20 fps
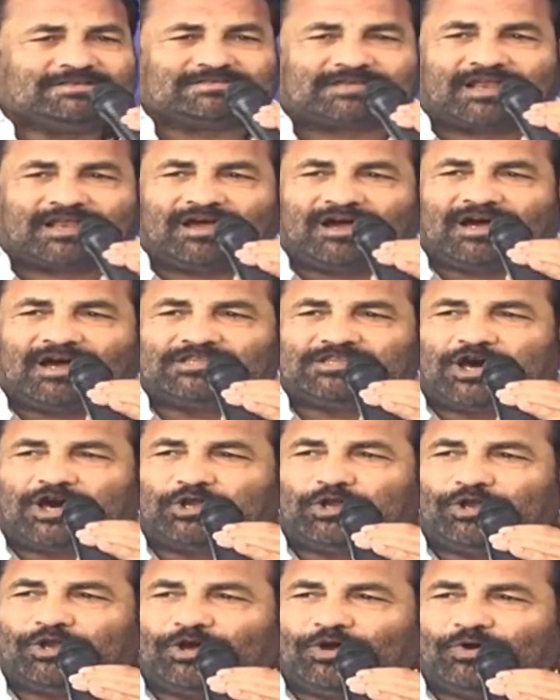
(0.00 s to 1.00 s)

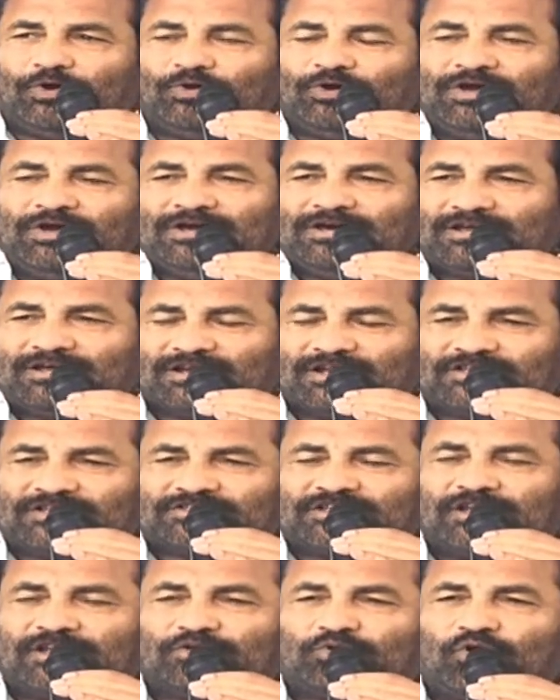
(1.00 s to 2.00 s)
సలహాదారులు
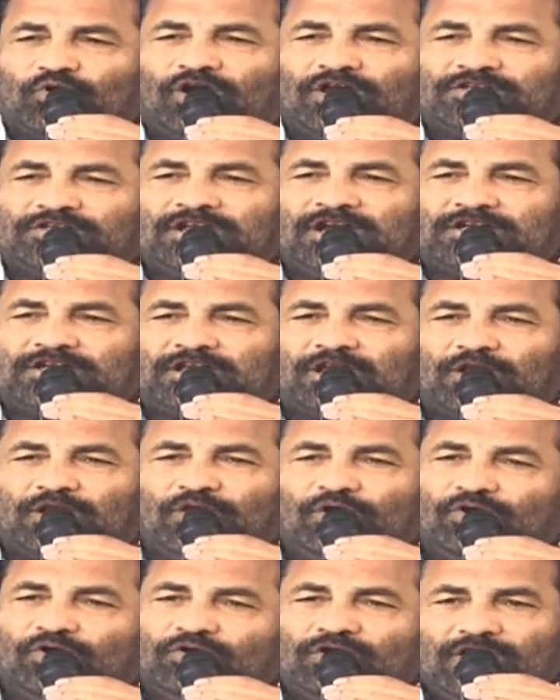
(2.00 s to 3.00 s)
రీజనల్
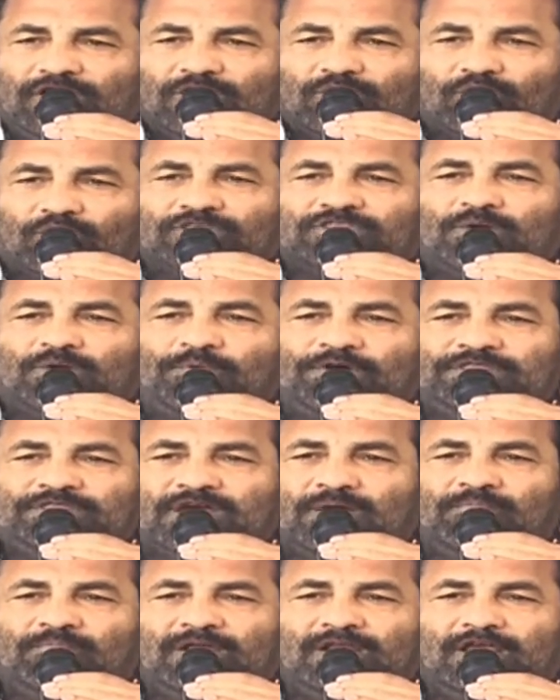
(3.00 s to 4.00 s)
కోఆర్డినేటర్లు కొంతమంది
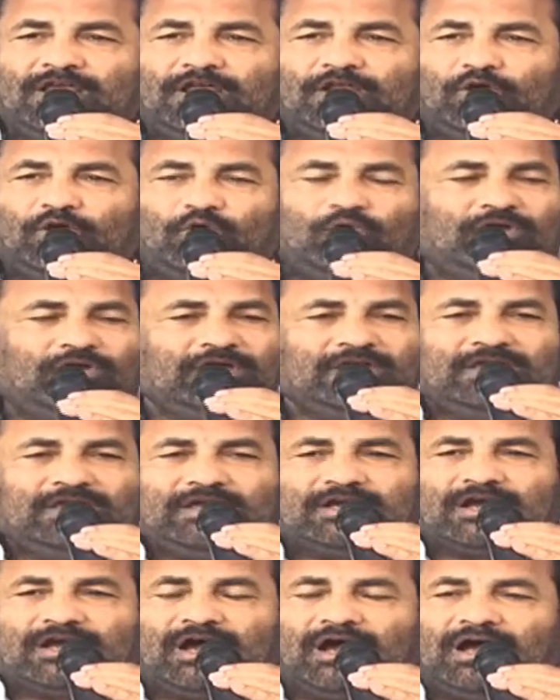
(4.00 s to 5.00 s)
ఎమ్మెల్యేలు
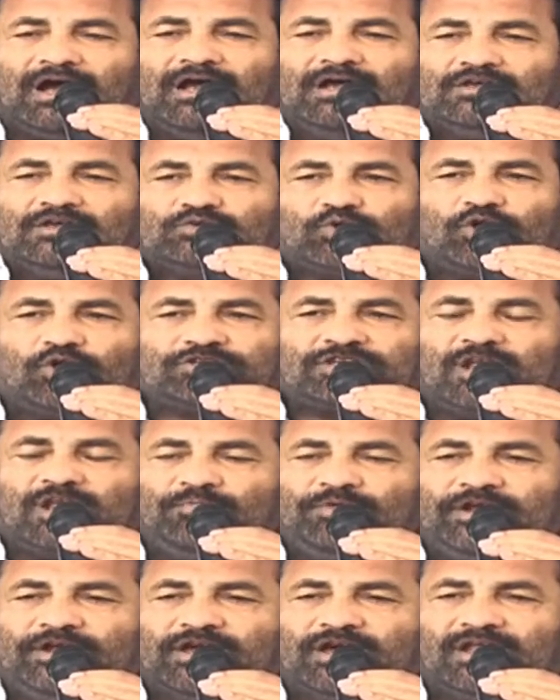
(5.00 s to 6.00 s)
ఇక
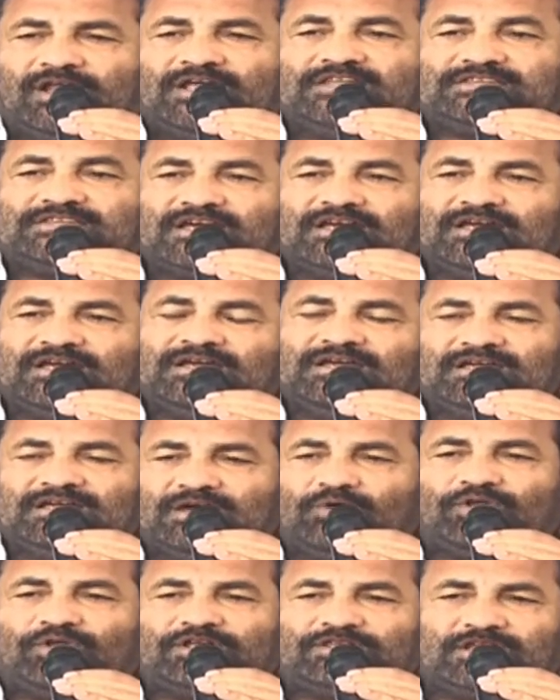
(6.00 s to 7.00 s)
సోషల్ మీడియాలో అయితే
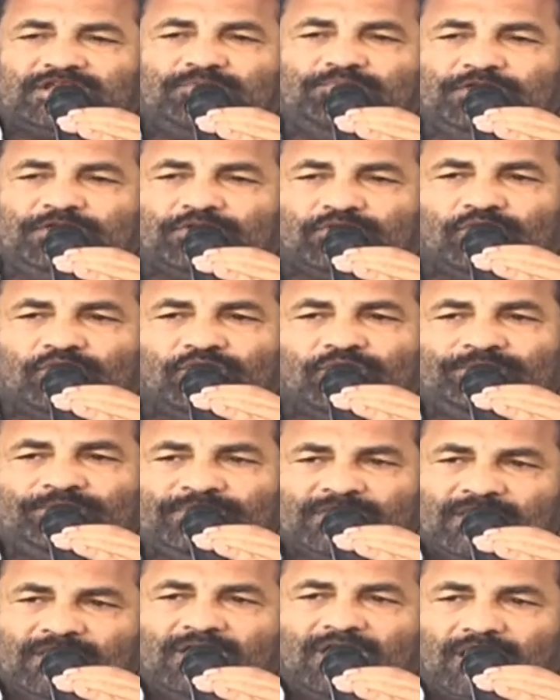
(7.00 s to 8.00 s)
ఎవరైతే మీకు
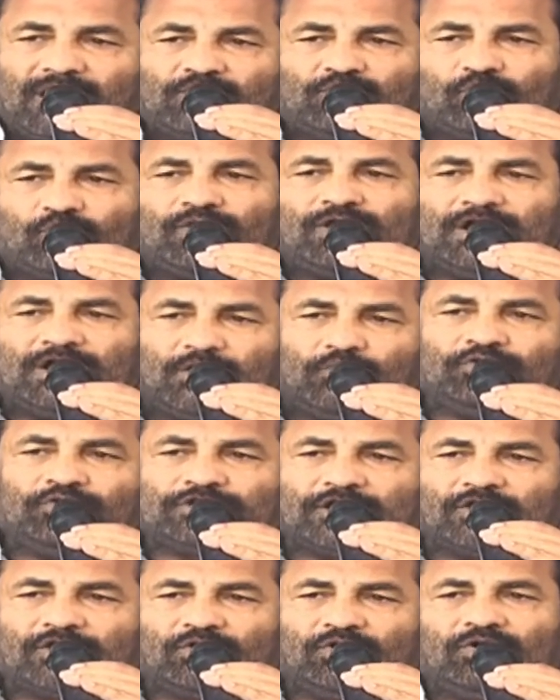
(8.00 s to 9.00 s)
అనుకూలంగా
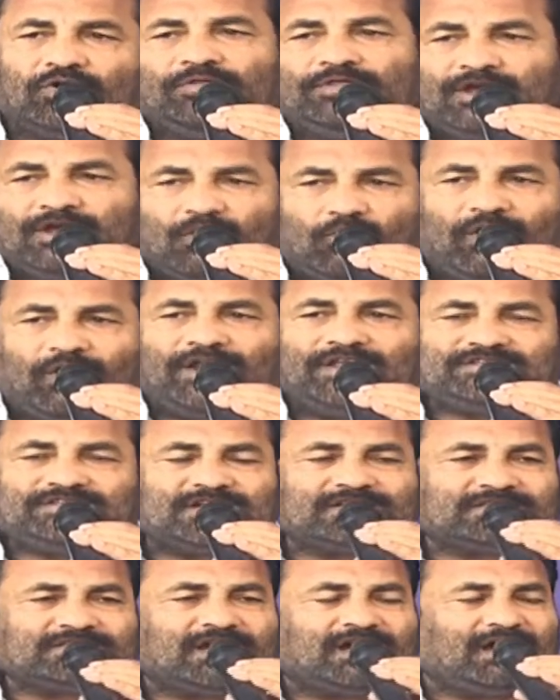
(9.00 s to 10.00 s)
ఉంటారో వారి
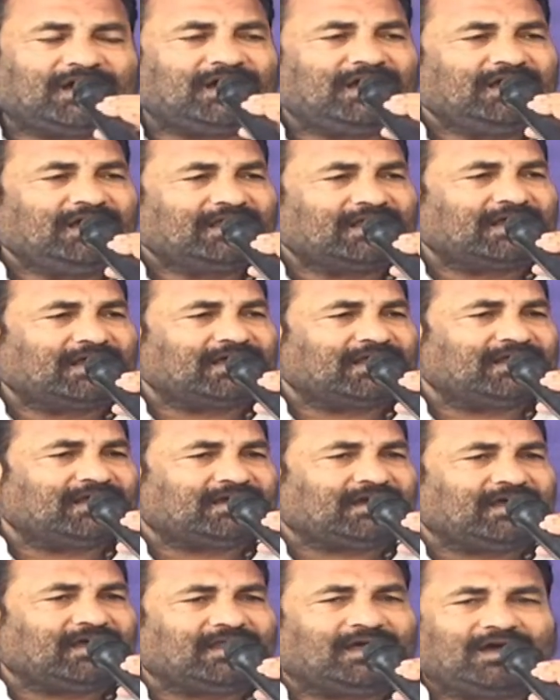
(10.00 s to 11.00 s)
చేత
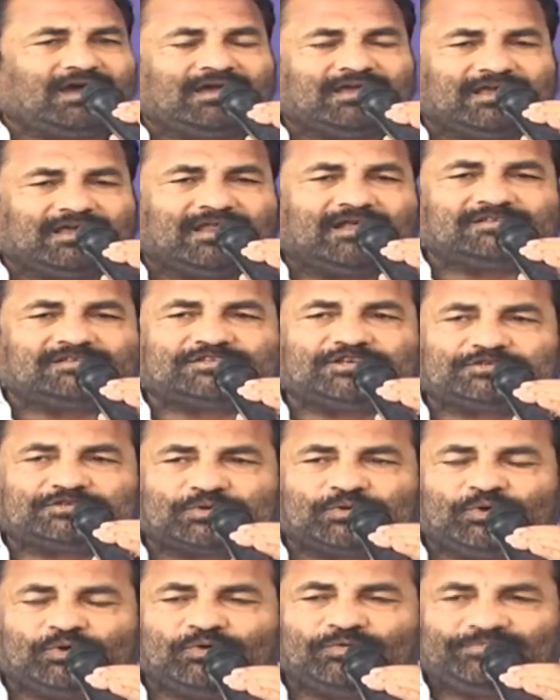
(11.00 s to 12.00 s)
రకరకాల
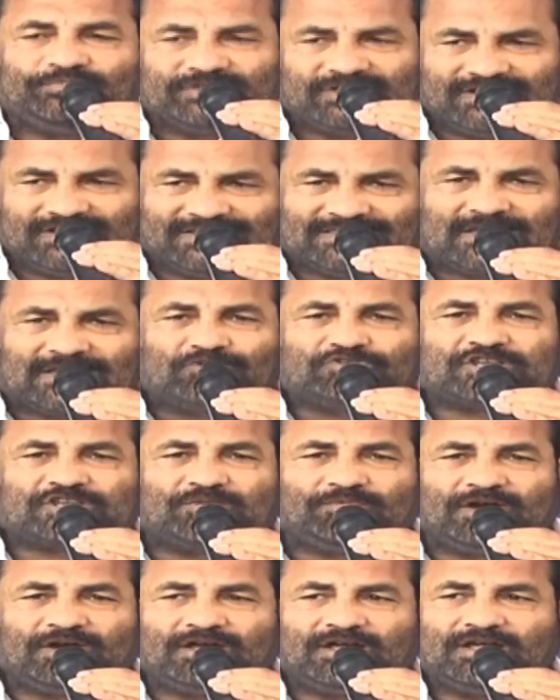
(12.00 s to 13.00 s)
ఎనాలిసిస్లు ఇంత
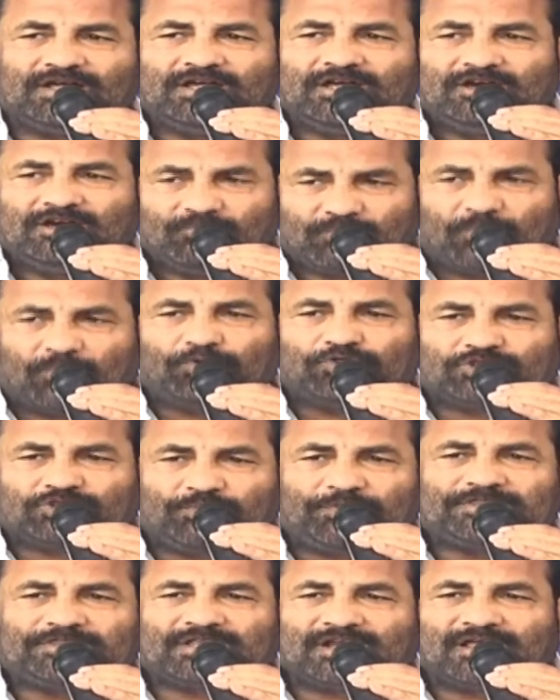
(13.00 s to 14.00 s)
అవసరమా ప్రభుత్వ
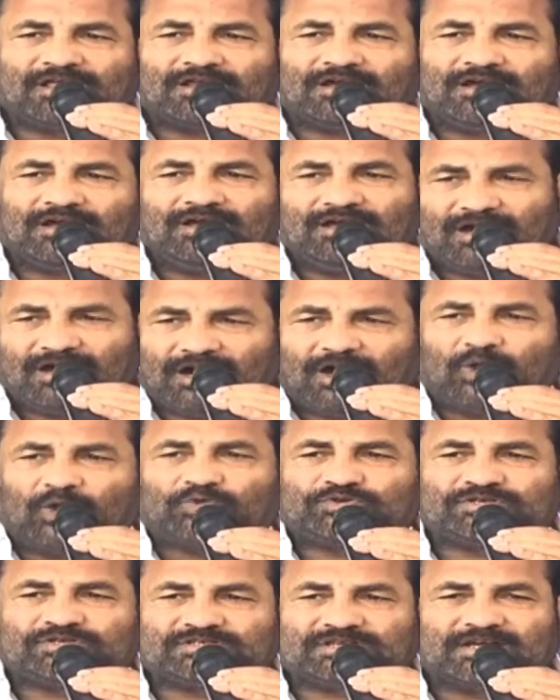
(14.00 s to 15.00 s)
పెద్దలారా
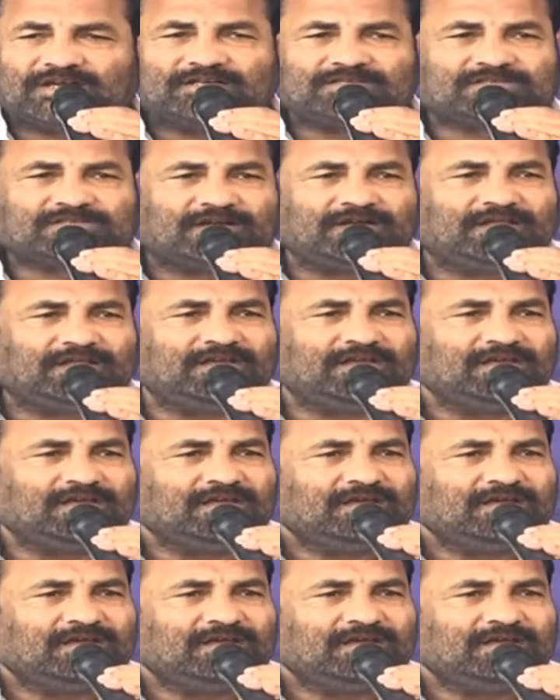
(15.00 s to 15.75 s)
ఆలోచన సాగించండి